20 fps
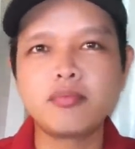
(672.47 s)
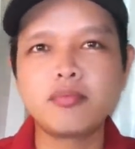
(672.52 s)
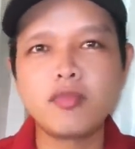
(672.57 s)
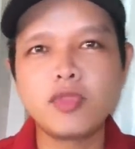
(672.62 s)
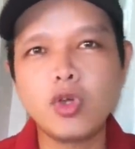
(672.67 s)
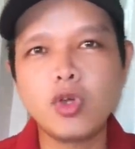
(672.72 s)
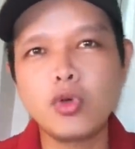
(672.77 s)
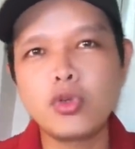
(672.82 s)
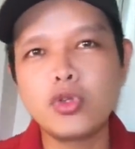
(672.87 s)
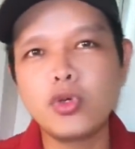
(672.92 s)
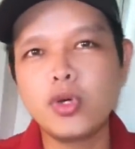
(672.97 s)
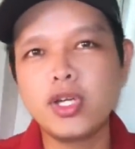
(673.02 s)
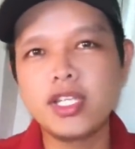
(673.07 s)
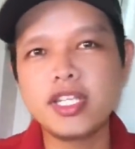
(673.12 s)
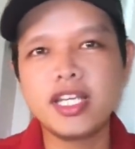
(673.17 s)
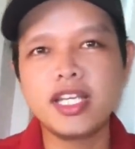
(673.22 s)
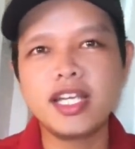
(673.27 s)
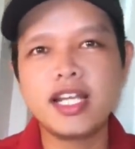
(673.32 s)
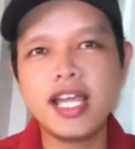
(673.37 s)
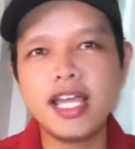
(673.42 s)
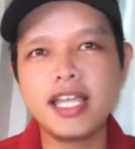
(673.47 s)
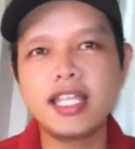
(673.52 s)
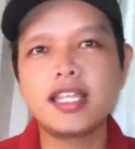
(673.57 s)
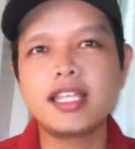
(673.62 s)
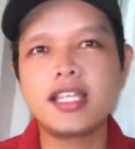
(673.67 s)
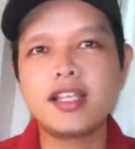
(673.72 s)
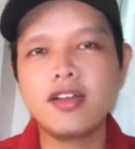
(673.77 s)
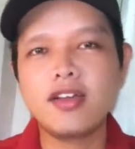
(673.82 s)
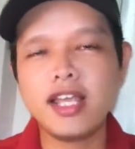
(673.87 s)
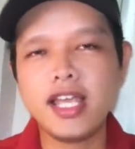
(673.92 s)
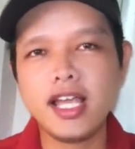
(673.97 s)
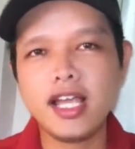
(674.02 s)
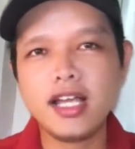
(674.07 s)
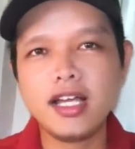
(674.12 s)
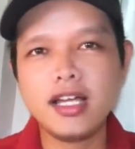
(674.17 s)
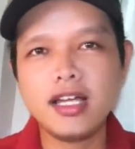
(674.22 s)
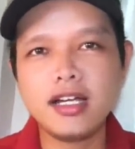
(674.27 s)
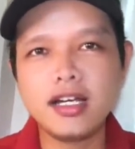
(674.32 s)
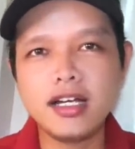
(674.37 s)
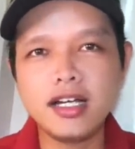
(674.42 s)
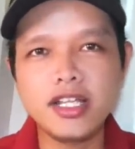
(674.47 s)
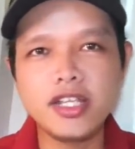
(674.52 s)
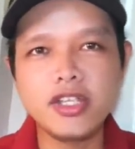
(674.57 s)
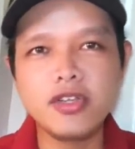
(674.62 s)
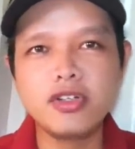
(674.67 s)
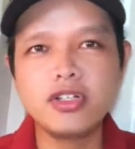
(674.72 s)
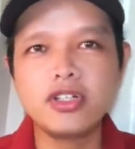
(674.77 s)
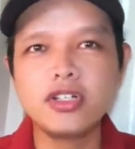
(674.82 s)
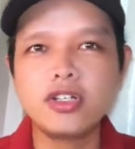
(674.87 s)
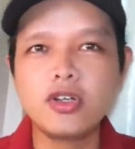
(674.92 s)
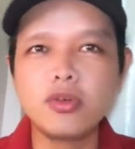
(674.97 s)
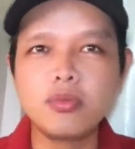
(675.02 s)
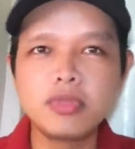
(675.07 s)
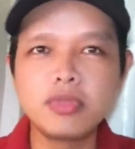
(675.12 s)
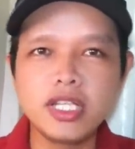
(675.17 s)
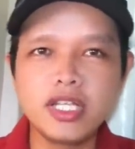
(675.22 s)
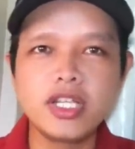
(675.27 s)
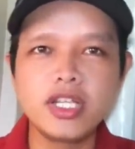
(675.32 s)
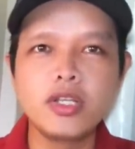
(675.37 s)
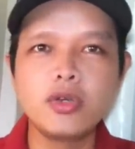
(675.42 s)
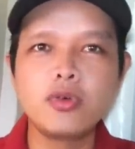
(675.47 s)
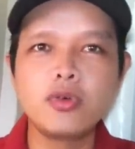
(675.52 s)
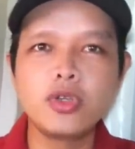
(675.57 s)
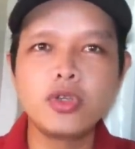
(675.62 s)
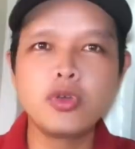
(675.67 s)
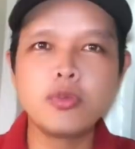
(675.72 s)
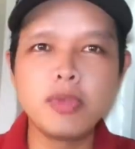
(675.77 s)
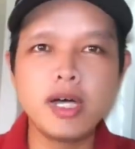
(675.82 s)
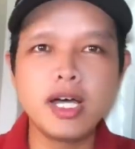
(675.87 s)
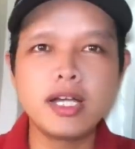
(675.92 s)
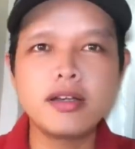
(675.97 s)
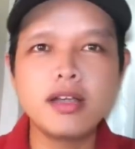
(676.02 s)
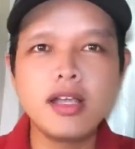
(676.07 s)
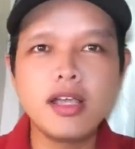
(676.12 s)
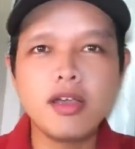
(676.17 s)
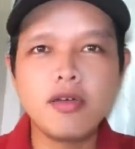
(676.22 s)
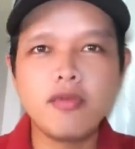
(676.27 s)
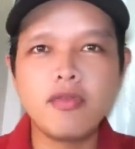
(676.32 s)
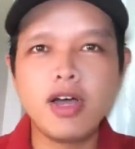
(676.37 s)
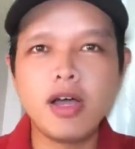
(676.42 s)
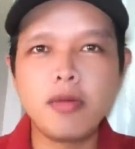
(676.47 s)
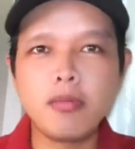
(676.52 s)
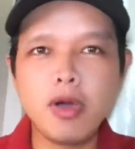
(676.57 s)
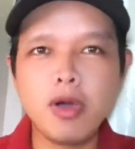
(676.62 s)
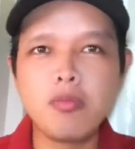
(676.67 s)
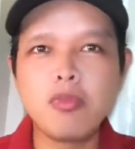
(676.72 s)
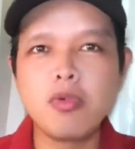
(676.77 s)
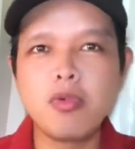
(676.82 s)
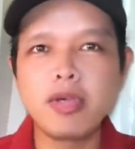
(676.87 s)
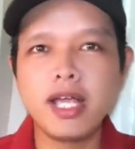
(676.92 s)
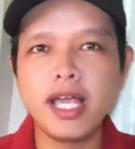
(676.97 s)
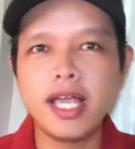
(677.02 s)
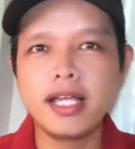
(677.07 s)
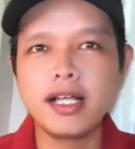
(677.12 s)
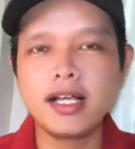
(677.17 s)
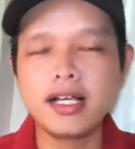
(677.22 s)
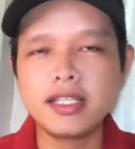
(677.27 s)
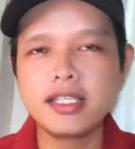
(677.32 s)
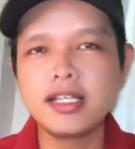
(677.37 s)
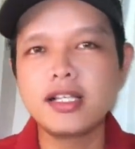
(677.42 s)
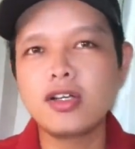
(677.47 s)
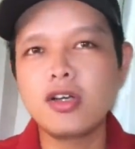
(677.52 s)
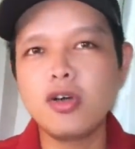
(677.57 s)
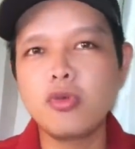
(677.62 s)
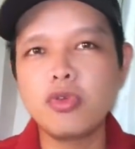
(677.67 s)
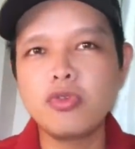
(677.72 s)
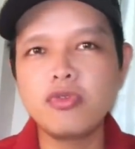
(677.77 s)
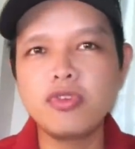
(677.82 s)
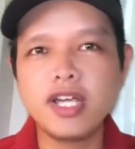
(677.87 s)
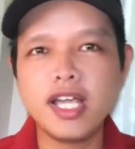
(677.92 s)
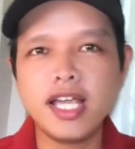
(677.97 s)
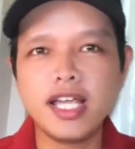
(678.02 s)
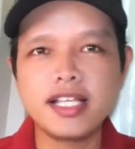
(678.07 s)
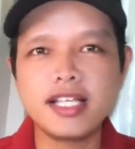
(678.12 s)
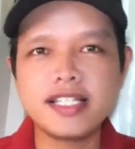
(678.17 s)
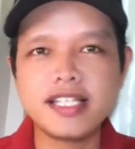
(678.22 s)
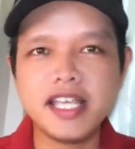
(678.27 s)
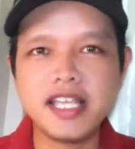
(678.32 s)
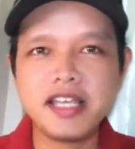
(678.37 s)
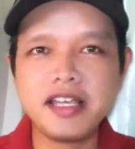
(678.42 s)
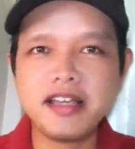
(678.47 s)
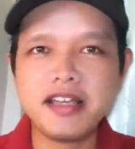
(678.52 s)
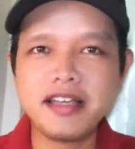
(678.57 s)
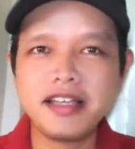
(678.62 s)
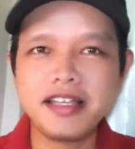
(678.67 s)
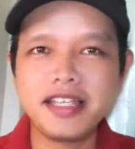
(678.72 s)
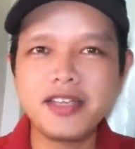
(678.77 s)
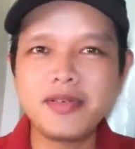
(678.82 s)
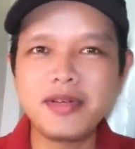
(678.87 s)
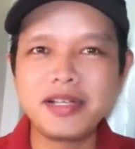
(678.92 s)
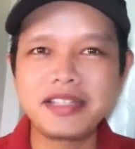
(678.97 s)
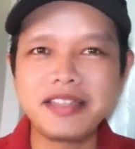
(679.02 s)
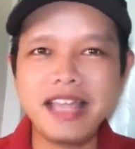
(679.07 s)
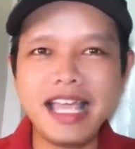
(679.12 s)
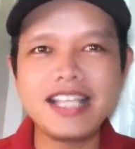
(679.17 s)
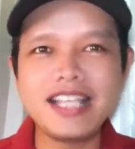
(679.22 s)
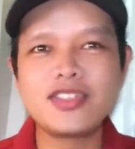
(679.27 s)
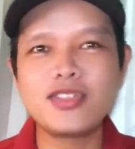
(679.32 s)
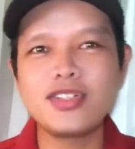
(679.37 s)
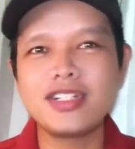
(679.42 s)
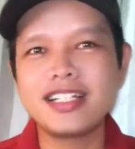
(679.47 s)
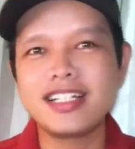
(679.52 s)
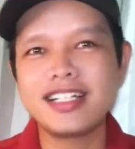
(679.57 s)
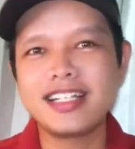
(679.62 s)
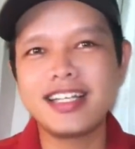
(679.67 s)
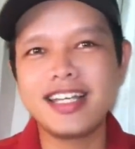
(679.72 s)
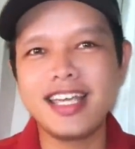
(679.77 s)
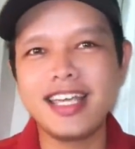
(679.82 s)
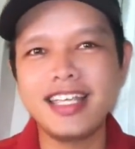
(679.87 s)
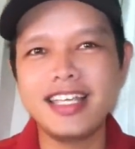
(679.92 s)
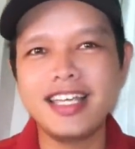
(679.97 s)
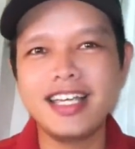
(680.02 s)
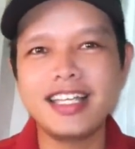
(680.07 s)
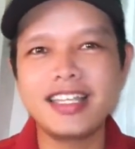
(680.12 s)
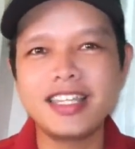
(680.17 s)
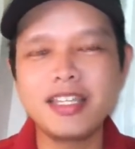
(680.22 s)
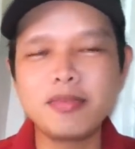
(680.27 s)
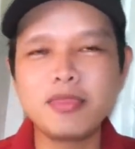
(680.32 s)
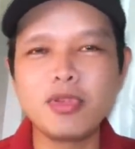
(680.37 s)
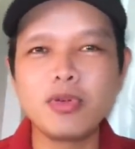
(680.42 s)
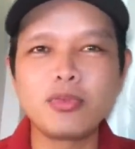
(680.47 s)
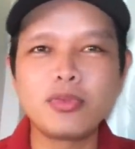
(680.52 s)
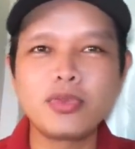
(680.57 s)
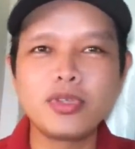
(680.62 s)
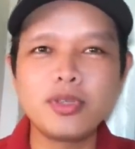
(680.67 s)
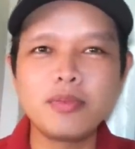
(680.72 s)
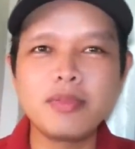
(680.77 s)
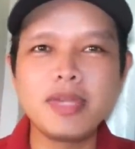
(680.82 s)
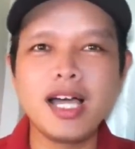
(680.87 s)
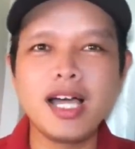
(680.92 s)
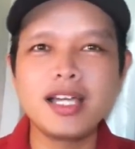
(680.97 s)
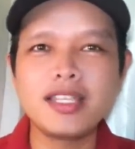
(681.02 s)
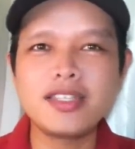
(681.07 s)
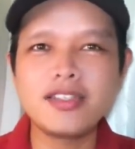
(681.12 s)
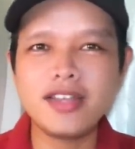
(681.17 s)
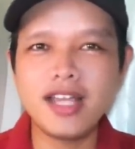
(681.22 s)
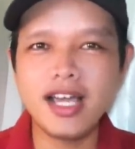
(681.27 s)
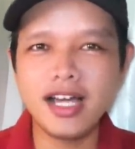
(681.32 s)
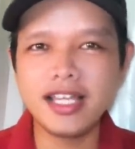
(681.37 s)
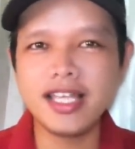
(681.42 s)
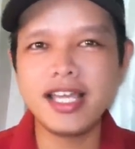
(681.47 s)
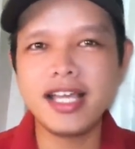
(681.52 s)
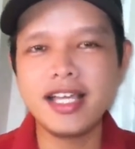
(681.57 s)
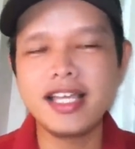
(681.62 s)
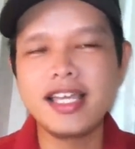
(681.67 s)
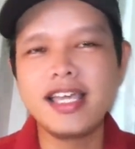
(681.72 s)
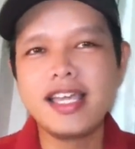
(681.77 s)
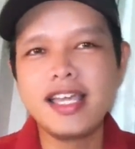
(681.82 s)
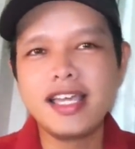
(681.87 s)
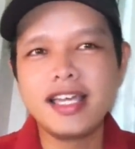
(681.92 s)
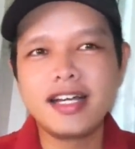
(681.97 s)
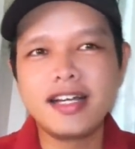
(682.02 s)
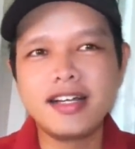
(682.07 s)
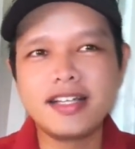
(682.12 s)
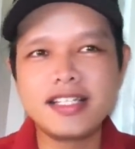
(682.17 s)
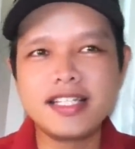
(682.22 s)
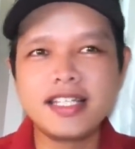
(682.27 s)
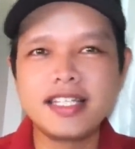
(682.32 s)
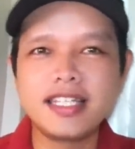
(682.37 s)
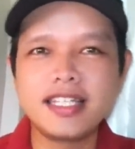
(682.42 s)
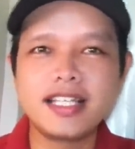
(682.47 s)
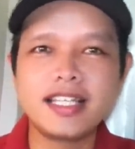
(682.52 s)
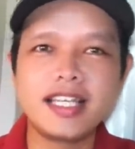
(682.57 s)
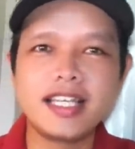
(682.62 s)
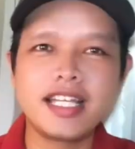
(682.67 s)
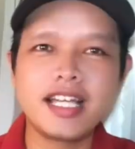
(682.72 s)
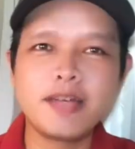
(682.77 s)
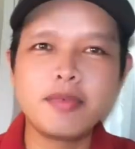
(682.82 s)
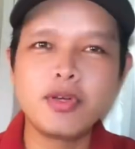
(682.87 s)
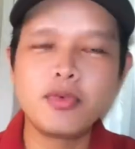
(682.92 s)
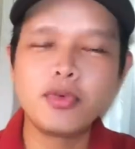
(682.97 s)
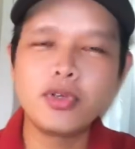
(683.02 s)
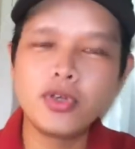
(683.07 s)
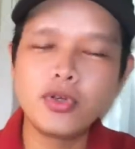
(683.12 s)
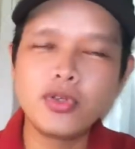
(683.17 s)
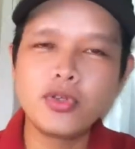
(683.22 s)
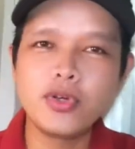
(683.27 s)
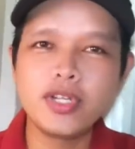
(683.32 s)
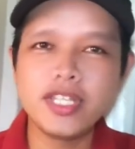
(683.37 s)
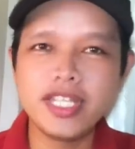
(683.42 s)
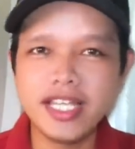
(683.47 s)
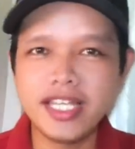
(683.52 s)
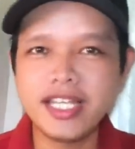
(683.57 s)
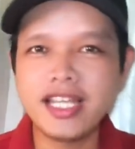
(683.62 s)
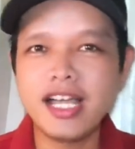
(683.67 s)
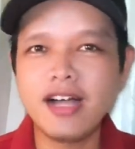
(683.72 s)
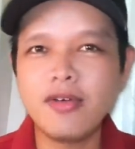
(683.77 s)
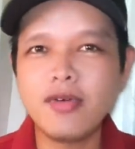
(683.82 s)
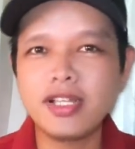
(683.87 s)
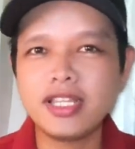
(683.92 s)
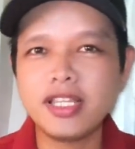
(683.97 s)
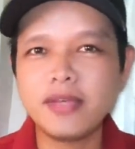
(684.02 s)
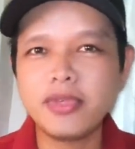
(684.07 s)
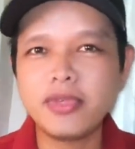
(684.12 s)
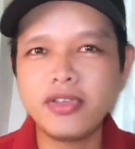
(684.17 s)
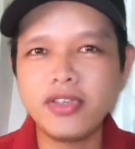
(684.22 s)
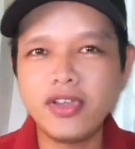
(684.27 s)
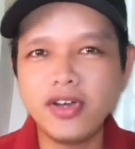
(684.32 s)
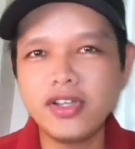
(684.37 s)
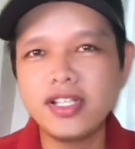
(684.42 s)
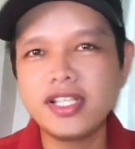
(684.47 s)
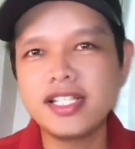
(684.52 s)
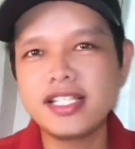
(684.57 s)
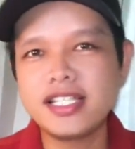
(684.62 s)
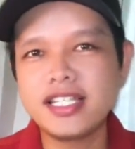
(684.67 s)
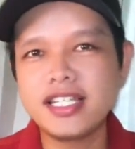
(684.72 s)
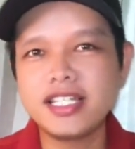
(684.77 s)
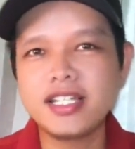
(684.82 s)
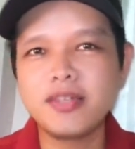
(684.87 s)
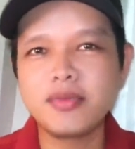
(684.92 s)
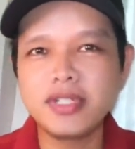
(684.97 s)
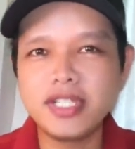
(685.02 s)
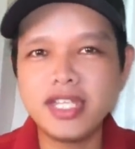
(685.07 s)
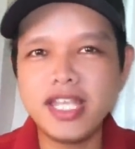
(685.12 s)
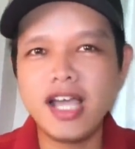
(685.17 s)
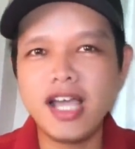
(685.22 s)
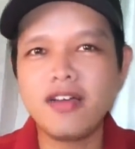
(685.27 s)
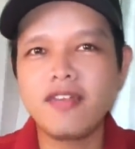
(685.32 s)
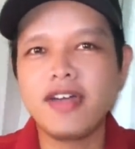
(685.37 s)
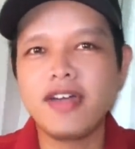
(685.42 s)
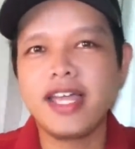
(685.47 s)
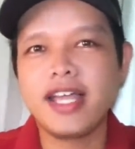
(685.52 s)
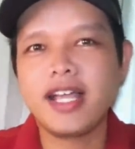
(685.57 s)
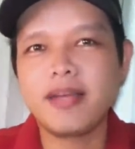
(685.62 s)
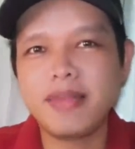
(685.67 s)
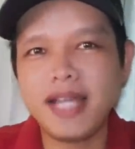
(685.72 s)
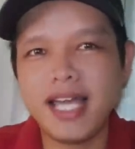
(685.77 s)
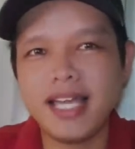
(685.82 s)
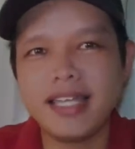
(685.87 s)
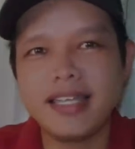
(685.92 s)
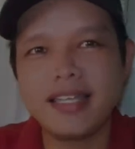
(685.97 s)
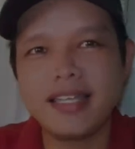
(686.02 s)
cô chú anh chị ở đây, có lẽ rất là nhiều người cũng tin yêu, mến và mong một ngày gần nhất cô Nguyễn Phương Hằng sẽ kêu bằng tái xuất để tiếp tục giúp đỡ cho đời ha. Rồi, xin chân thành cảm ơn quý cô chú anh chị đã quan tâm theo dõi. Xin trân trọng kính chào và hẹn gặp lại.